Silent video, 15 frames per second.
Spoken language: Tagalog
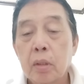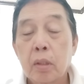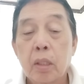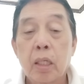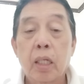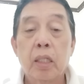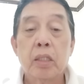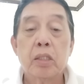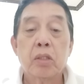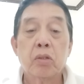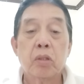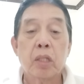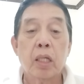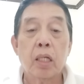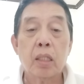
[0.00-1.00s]
Galit si
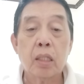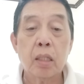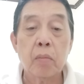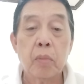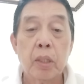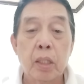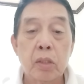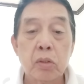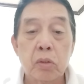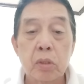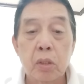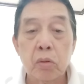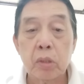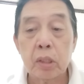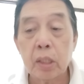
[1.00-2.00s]
Duterte, binastos
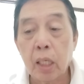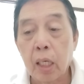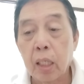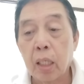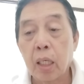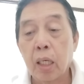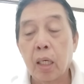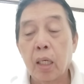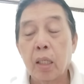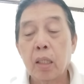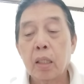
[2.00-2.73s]
daw si Sara,